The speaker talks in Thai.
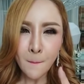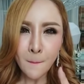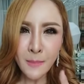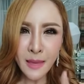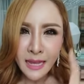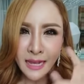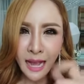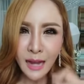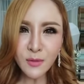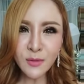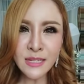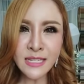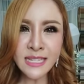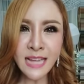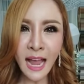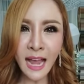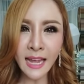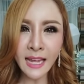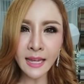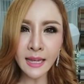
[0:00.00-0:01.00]
มีการวิ
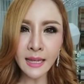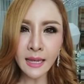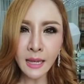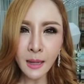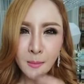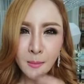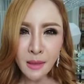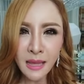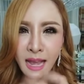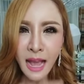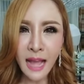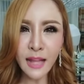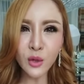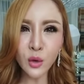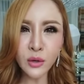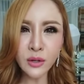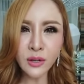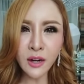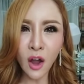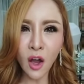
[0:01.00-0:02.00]
จัยมีงาน
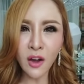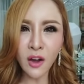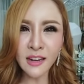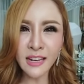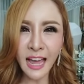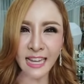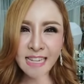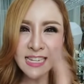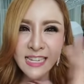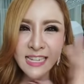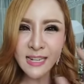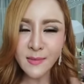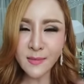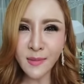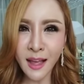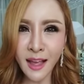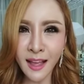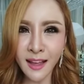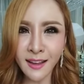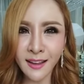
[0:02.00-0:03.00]
ทดลองหลายชิ้น
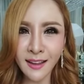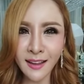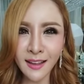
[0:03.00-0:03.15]
มาก